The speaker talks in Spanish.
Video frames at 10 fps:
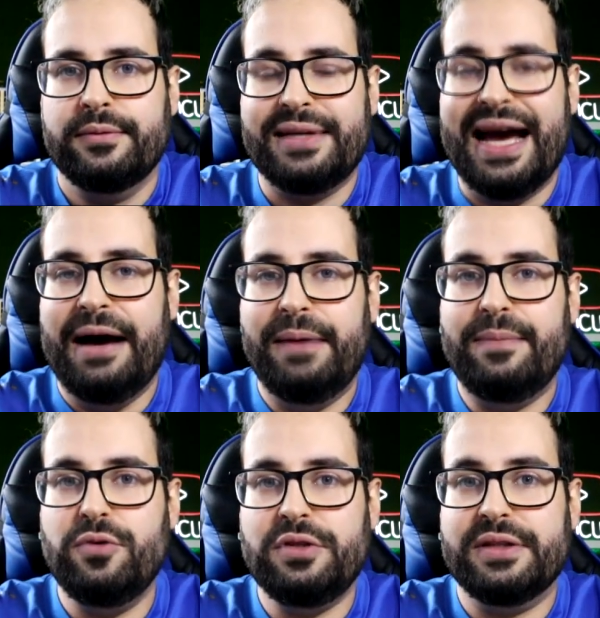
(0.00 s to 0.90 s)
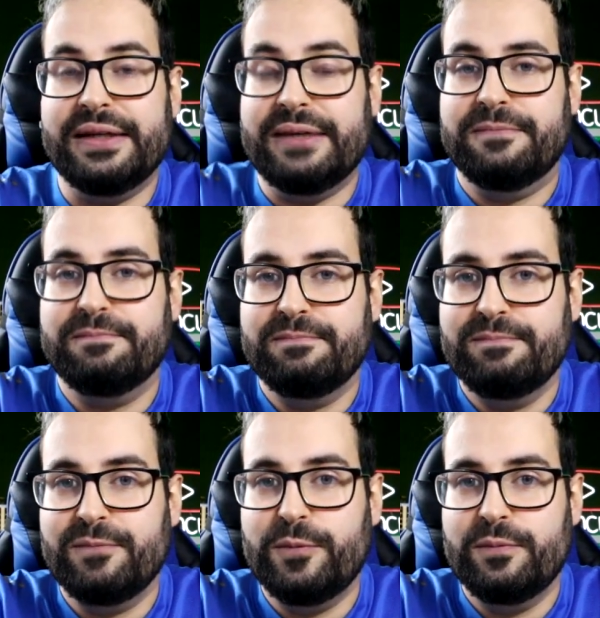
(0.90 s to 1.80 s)
O sea, hablamos de
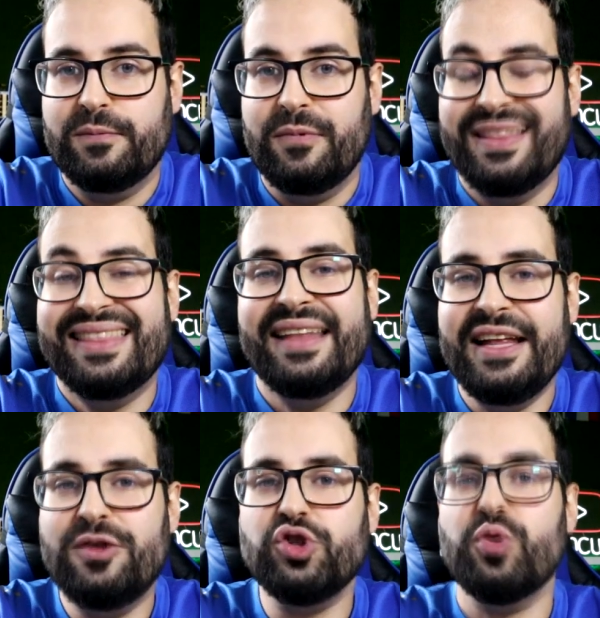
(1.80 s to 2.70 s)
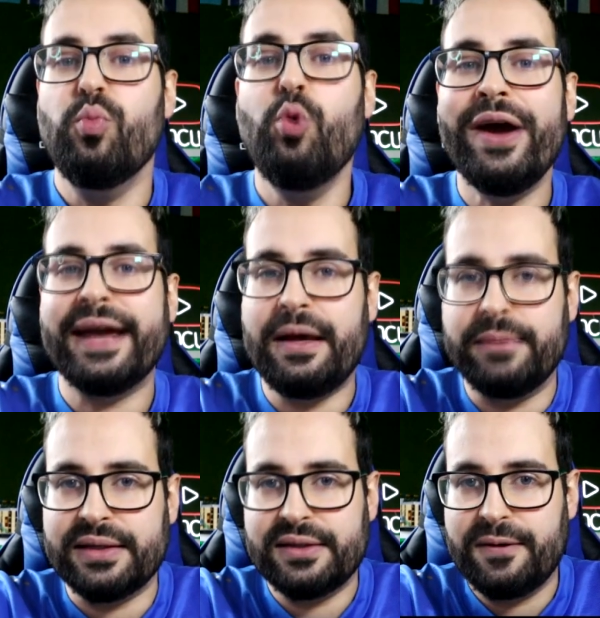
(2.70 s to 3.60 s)
delitos muy
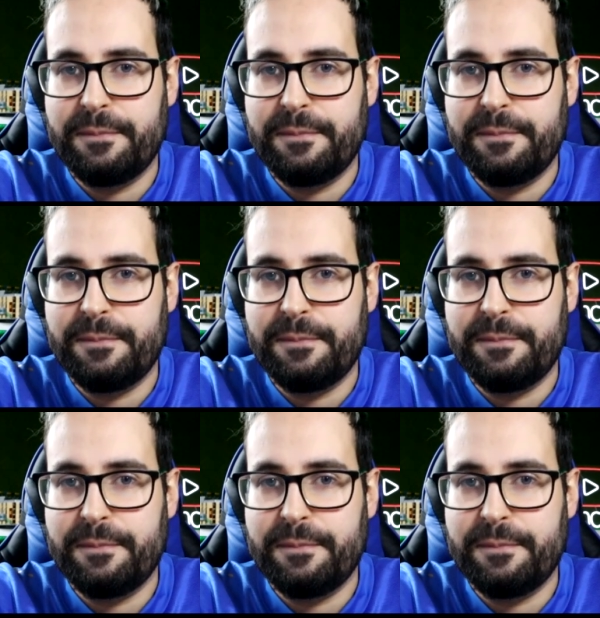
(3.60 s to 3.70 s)
graves,